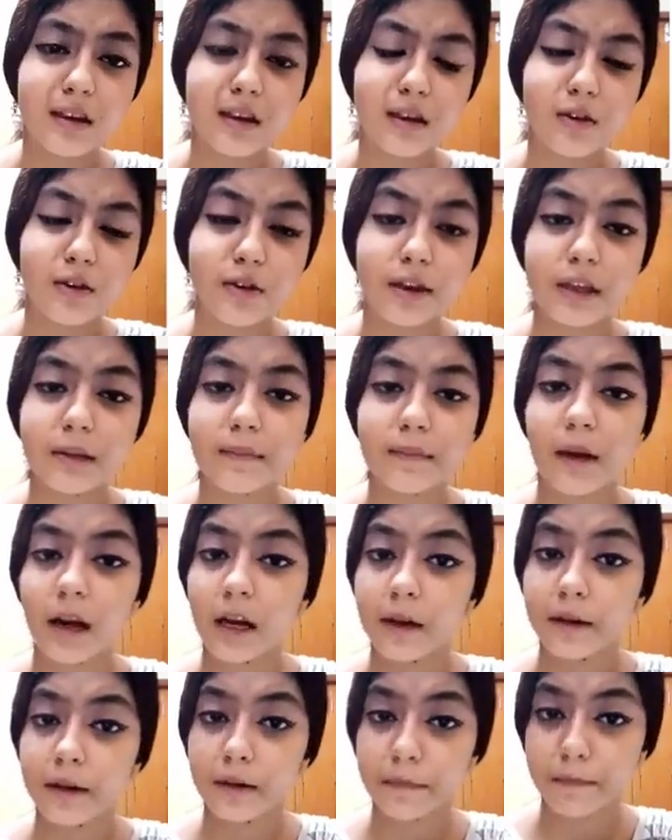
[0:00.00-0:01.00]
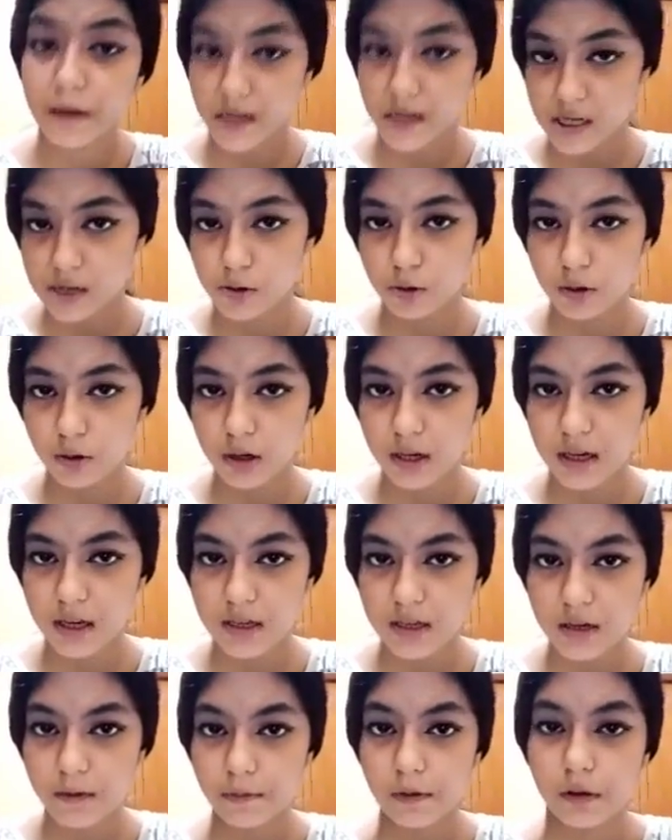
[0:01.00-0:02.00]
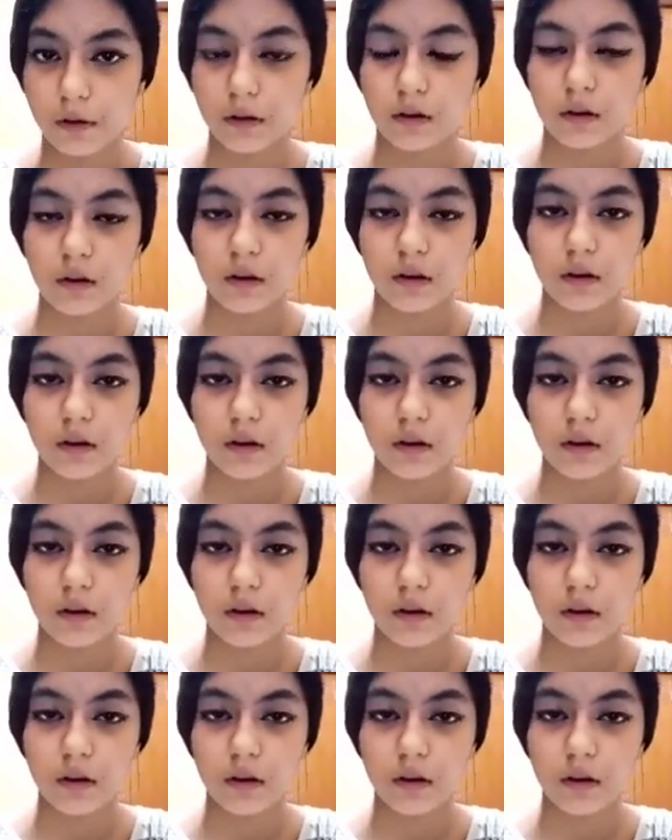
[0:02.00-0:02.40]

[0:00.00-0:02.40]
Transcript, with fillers: কে ওই বাড়ির পাশের দোকানটায় যাবে